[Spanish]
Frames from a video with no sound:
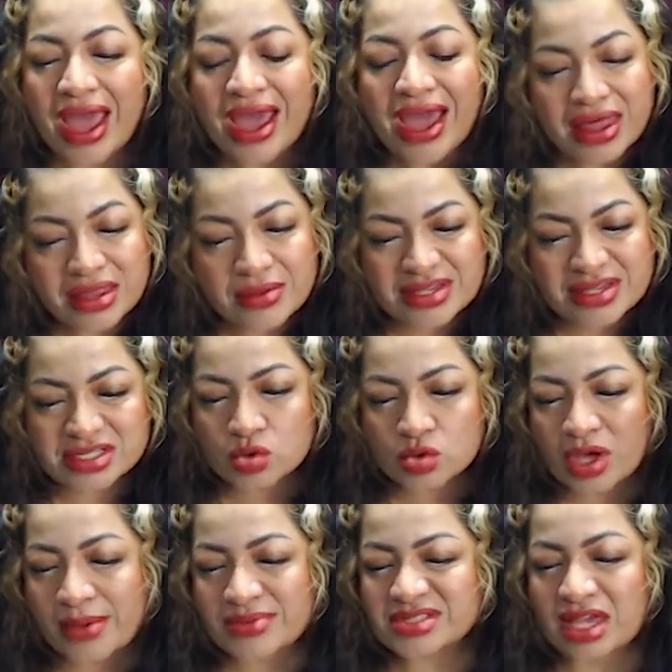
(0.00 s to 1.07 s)
Además,
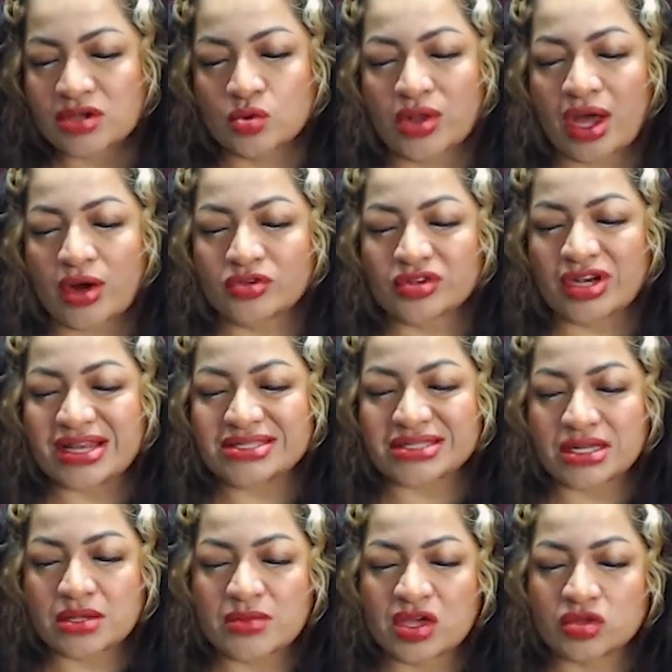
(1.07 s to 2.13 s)
Reducaps te ayuda contra el
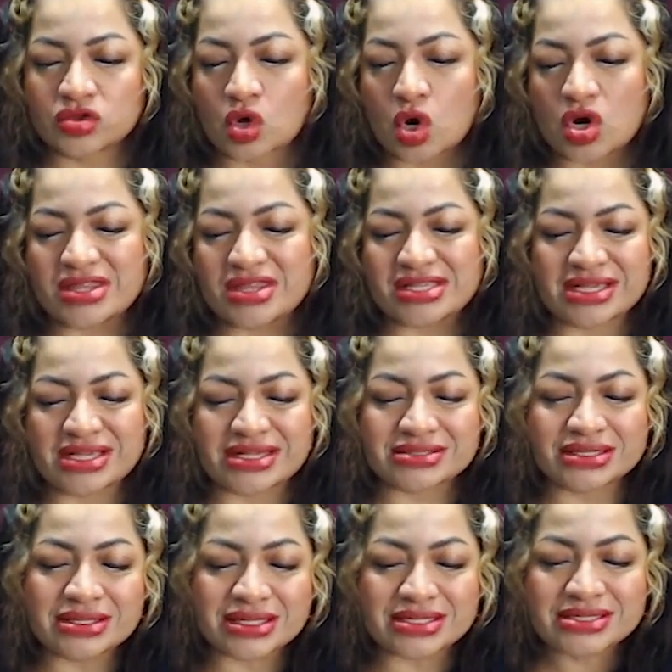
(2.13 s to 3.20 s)
estreñimiento, colitis y
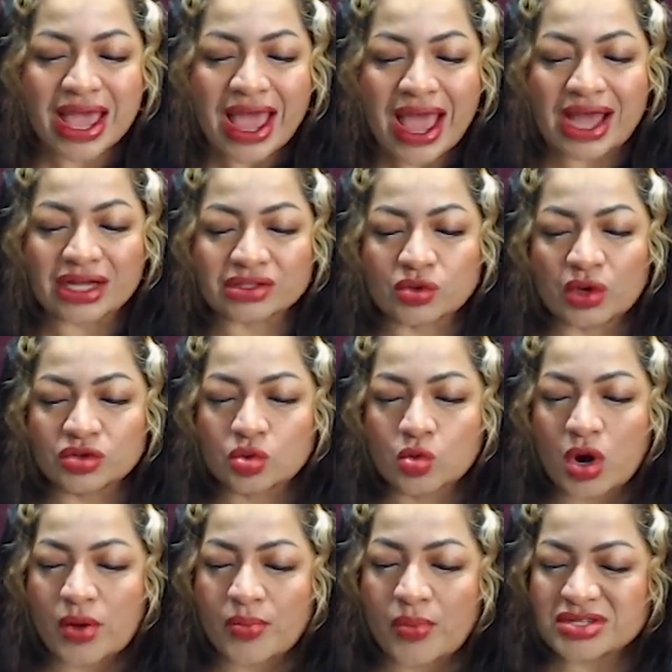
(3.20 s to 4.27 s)
gastritis. Actúa en tu
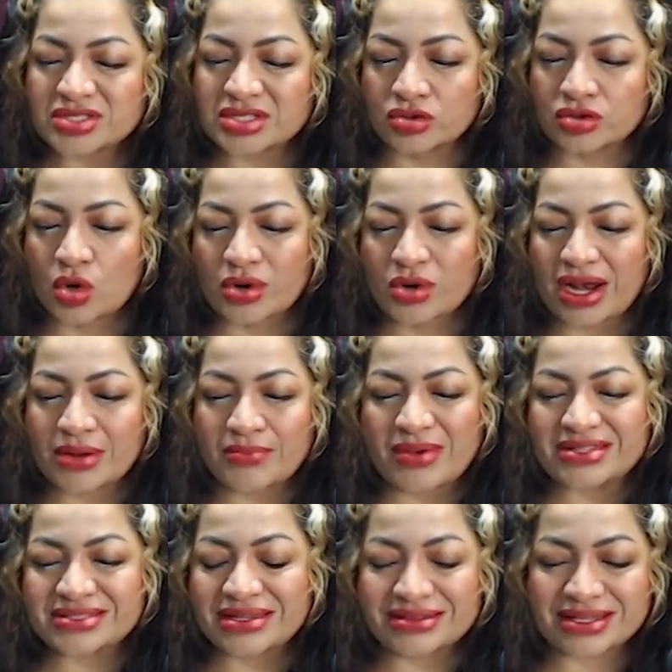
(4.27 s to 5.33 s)
cuerpo haciendo una
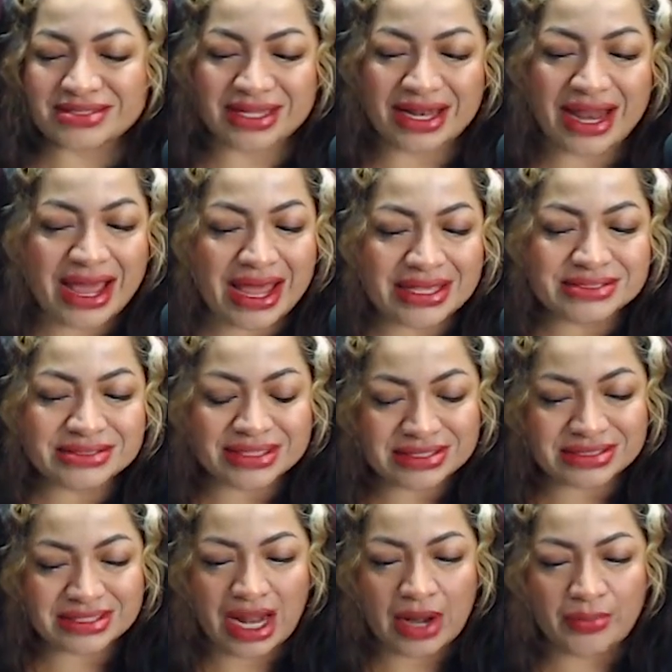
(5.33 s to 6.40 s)
limpieza intestinal,
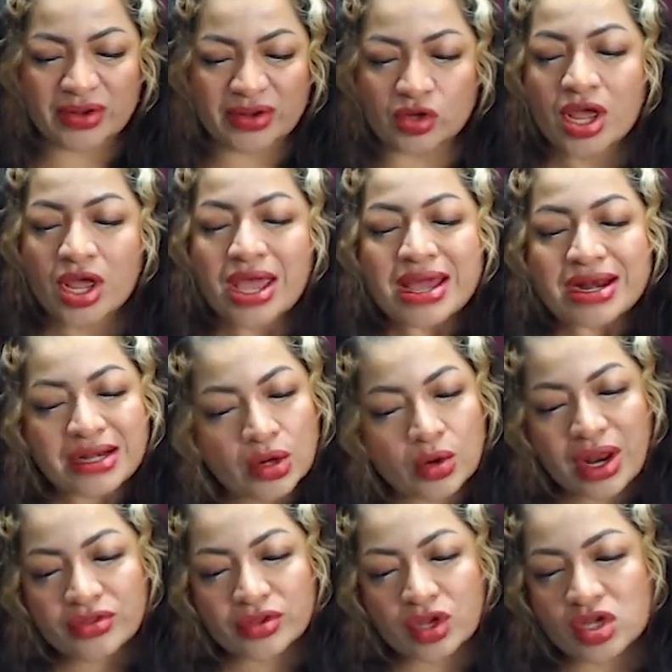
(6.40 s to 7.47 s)
intestinal perdón,
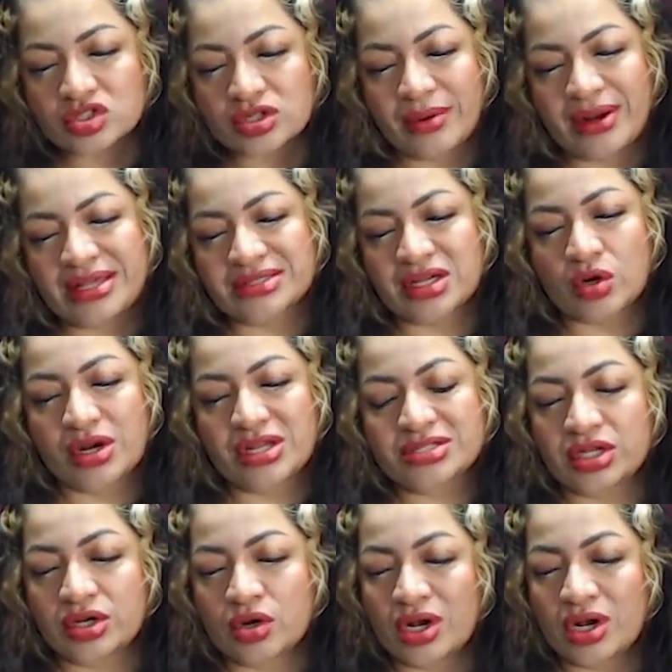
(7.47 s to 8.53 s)
regulando los niveles de
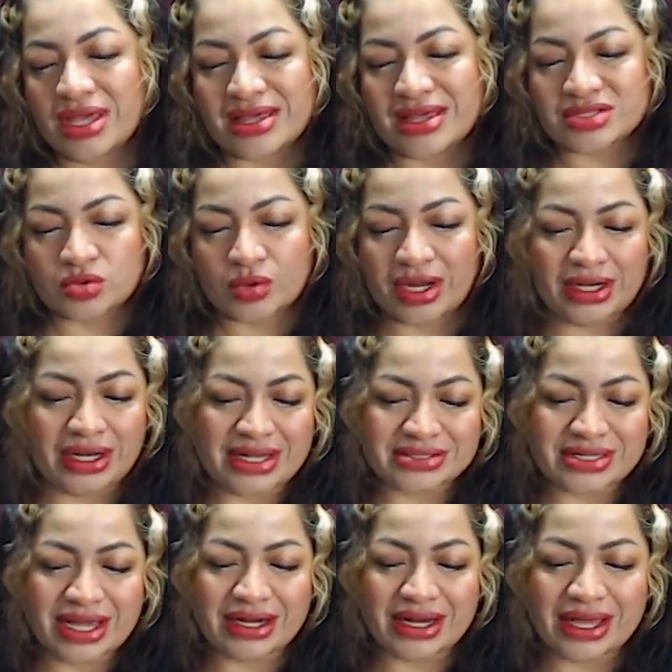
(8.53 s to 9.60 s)
colesterol y de azúcar en la
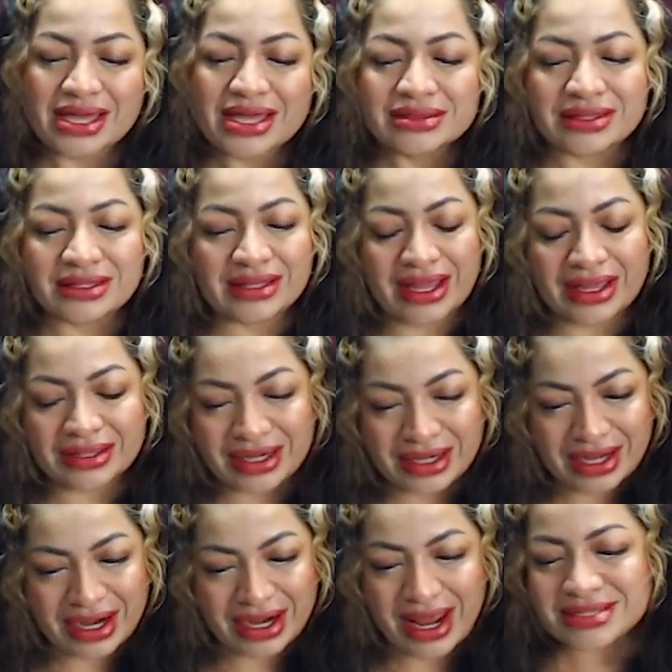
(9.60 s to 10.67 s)
sangre,
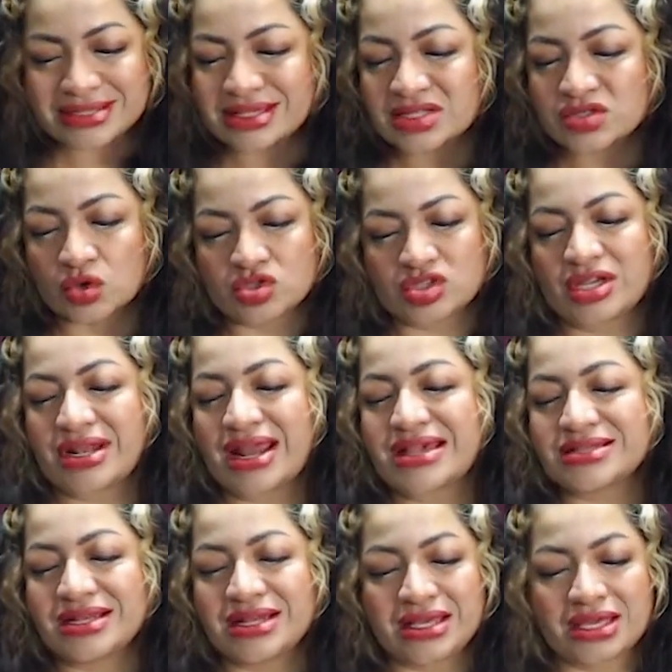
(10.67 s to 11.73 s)
drena, grasas, toxinas
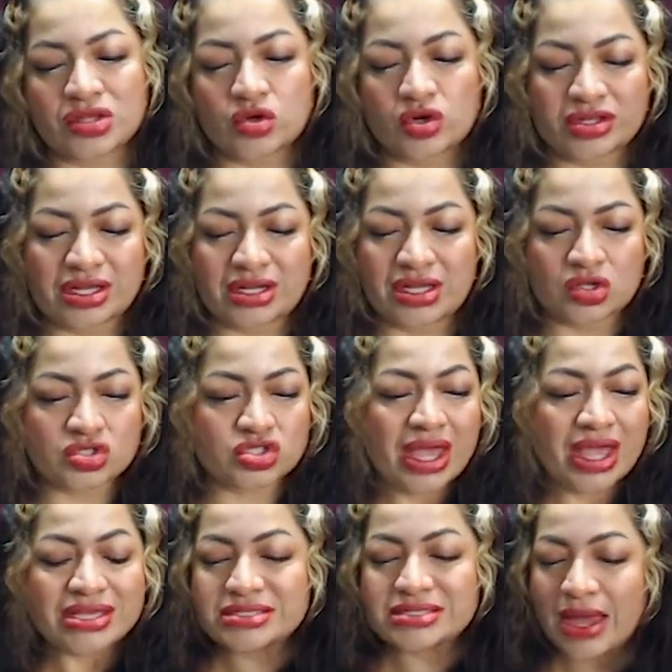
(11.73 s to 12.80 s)
y líquidos retenidos.
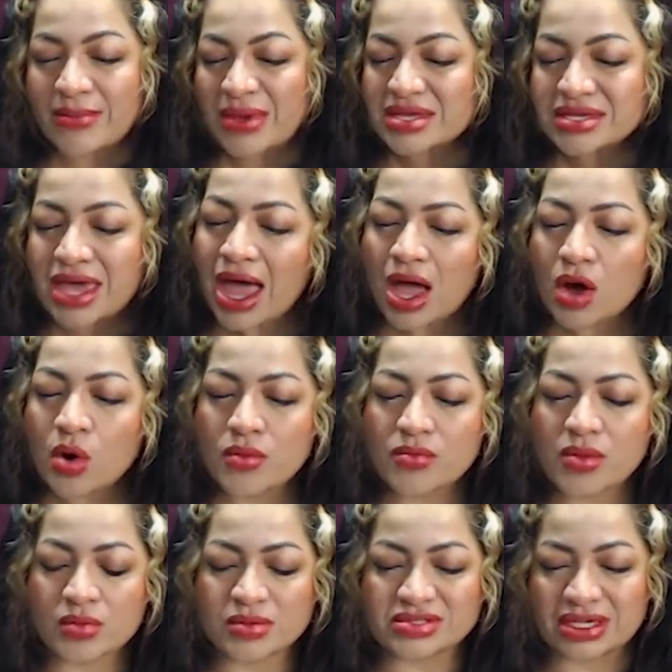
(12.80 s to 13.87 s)
Llame ya o
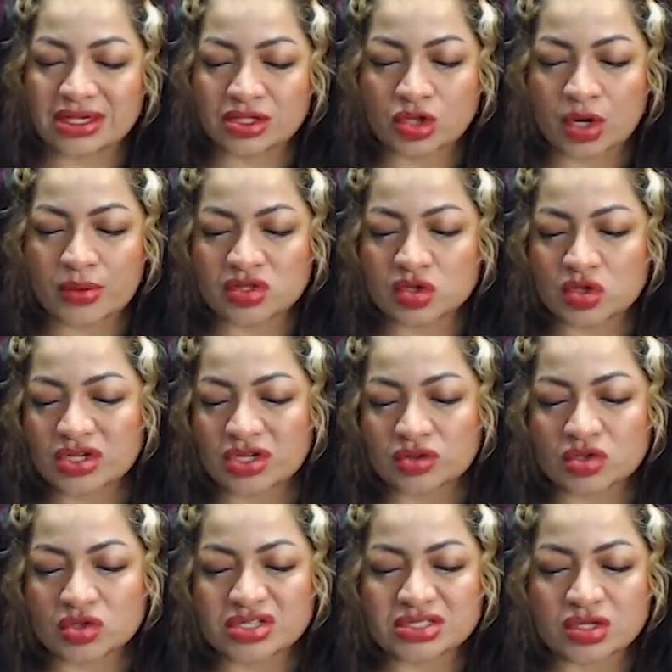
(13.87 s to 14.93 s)
envía un mensajito al
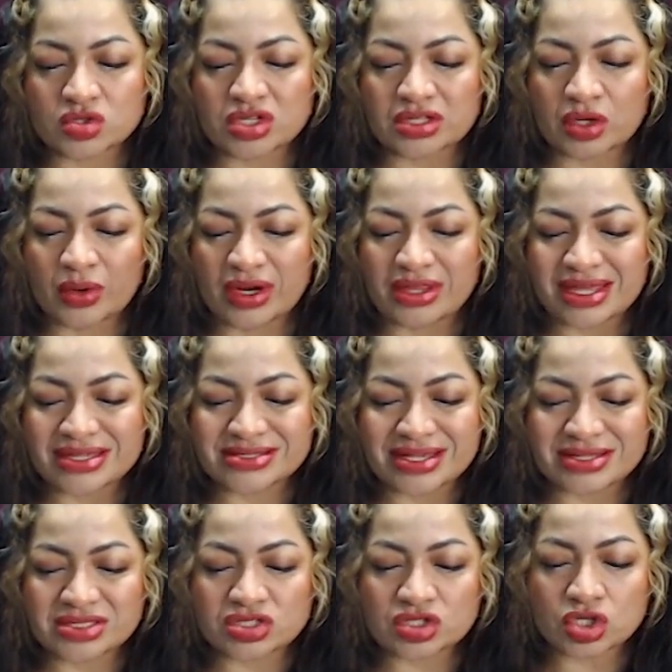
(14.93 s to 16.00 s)

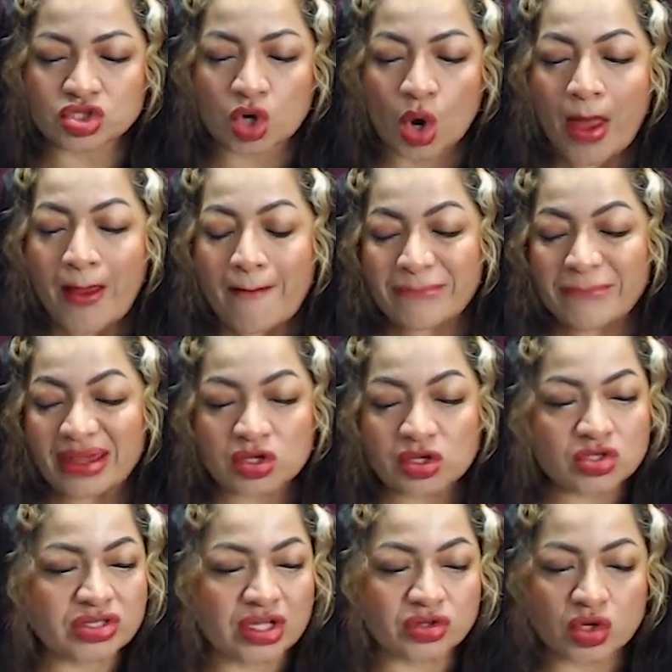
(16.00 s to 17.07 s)
2214-074618.
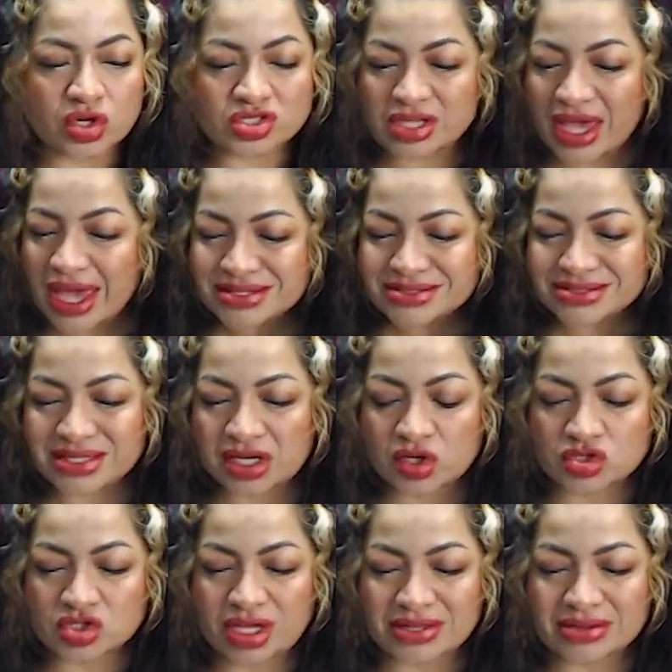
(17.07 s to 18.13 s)
2214
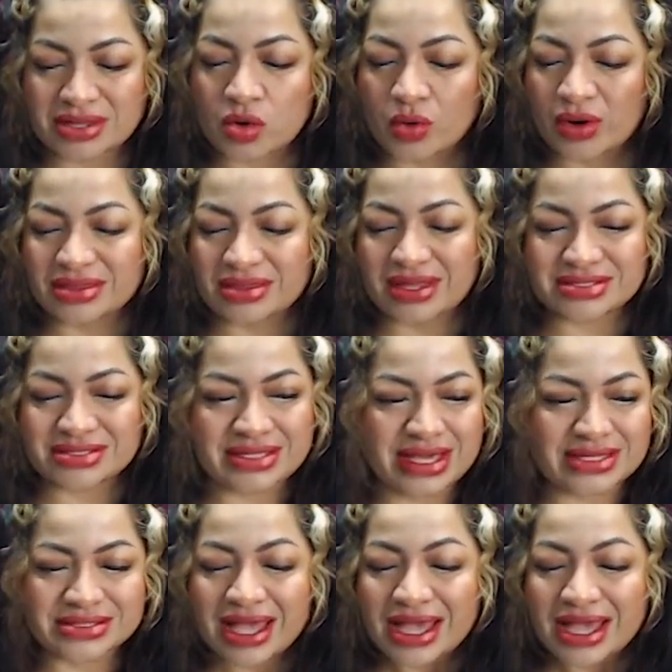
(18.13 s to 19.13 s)
2214-0746-18